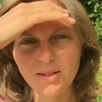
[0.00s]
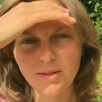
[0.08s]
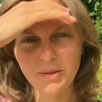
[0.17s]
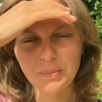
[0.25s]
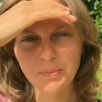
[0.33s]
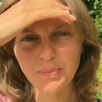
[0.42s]

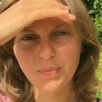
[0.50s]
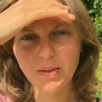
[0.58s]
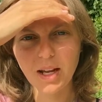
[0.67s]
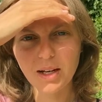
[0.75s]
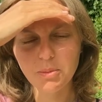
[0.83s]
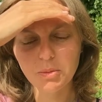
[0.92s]
Ähm,
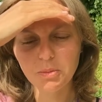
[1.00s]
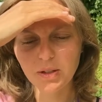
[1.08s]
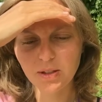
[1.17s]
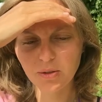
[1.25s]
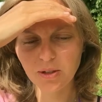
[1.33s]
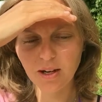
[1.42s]
die hat mit mir
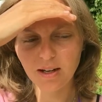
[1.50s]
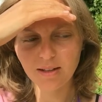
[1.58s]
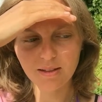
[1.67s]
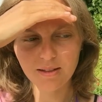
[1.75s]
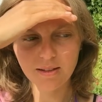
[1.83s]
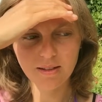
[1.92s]
so eine
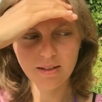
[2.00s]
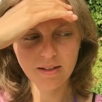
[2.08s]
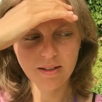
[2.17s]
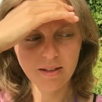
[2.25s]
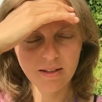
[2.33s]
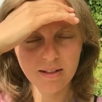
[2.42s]
Art
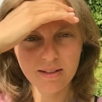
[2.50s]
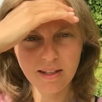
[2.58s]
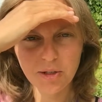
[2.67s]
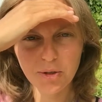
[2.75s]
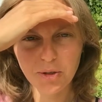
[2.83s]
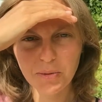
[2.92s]

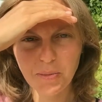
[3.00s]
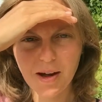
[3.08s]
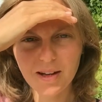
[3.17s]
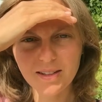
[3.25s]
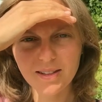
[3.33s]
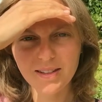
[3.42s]
Session
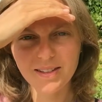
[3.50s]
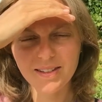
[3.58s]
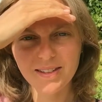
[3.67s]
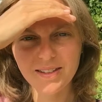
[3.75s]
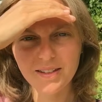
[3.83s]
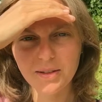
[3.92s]
gemacht.
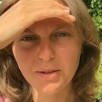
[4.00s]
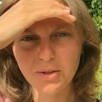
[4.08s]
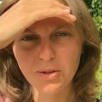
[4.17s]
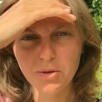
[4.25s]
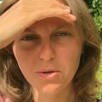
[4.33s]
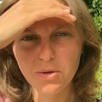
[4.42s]
Äh,
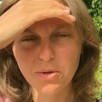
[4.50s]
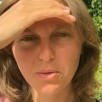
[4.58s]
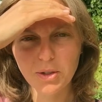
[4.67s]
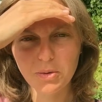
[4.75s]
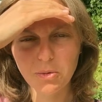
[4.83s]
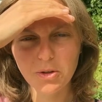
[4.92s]
Soul
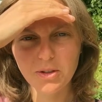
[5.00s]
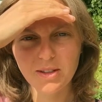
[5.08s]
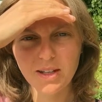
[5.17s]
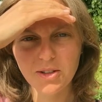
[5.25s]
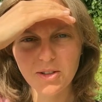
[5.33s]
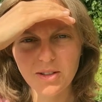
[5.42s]
Response
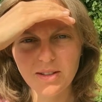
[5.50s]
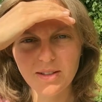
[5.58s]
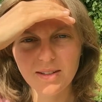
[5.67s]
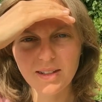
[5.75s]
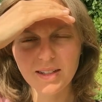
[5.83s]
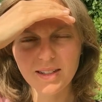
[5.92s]
Session
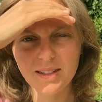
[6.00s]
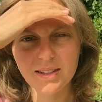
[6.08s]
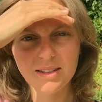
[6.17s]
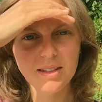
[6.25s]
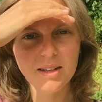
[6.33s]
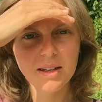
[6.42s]
nennt sich
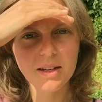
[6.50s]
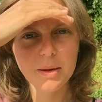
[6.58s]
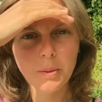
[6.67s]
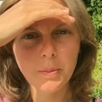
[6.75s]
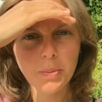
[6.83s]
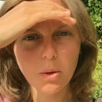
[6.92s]
das.
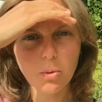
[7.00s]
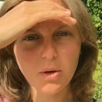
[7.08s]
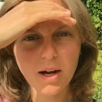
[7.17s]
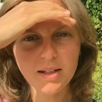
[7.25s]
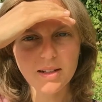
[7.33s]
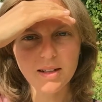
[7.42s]

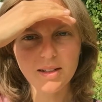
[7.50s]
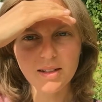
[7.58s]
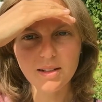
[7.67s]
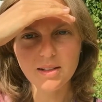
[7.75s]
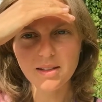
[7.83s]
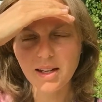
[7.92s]
Und hat halt
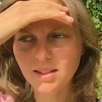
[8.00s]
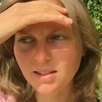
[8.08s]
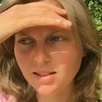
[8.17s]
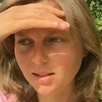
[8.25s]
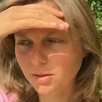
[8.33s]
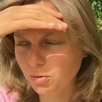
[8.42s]

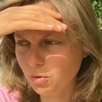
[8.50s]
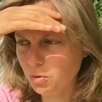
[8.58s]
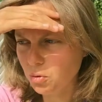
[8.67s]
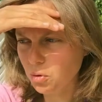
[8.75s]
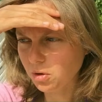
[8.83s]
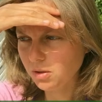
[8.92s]
getestet und
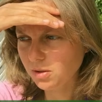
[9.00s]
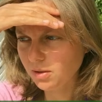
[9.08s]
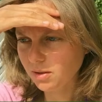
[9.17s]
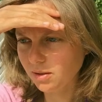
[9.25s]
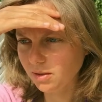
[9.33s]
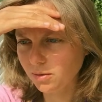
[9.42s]
geguckt,
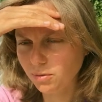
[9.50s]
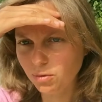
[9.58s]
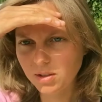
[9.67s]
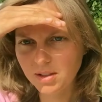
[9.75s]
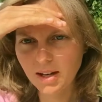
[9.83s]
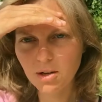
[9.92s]
äh, wo
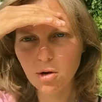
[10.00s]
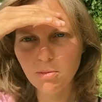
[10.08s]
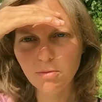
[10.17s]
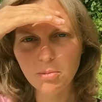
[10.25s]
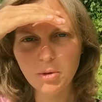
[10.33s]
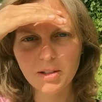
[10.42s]
das
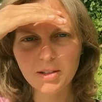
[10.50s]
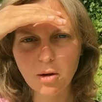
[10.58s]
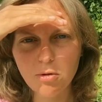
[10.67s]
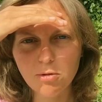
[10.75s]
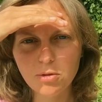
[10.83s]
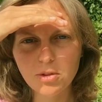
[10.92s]
herkommt, wie man das
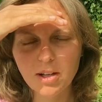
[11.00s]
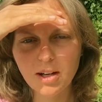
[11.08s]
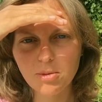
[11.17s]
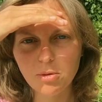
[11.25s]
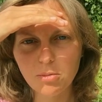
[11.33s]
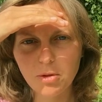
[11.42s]
auflösen
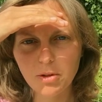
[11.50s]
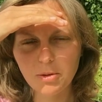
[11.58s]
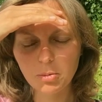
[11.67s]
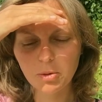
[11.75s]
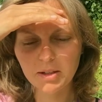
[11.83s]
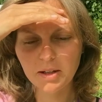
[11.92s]
kann bei mir
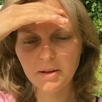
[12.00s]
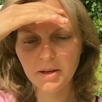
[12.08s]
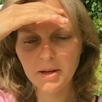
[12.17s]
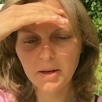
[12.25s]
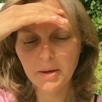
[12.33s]
speziell.